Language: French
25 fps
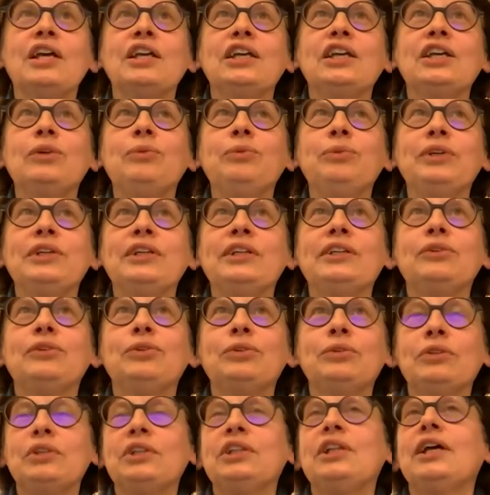il lui
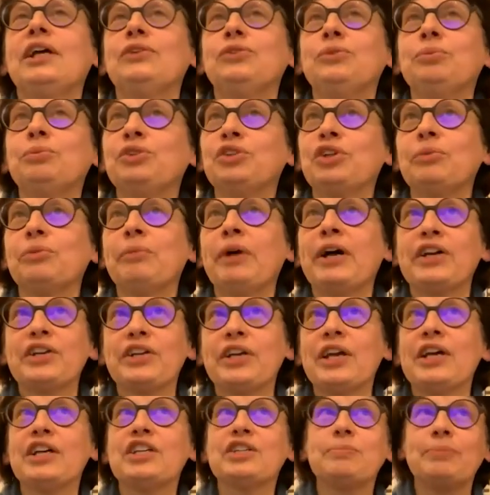il la demande en
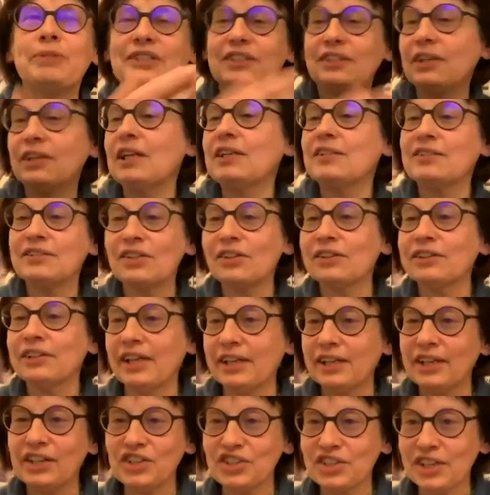mariage parce qu'elle sort
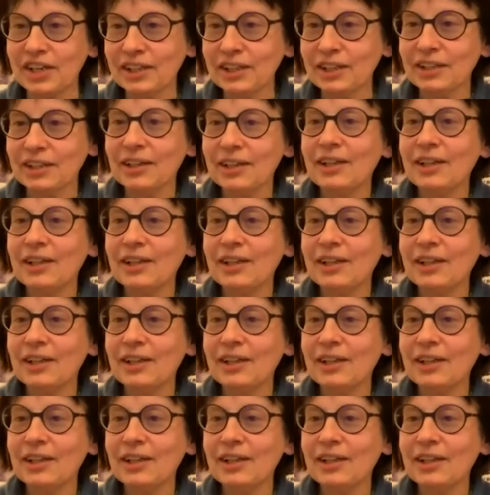d'un échec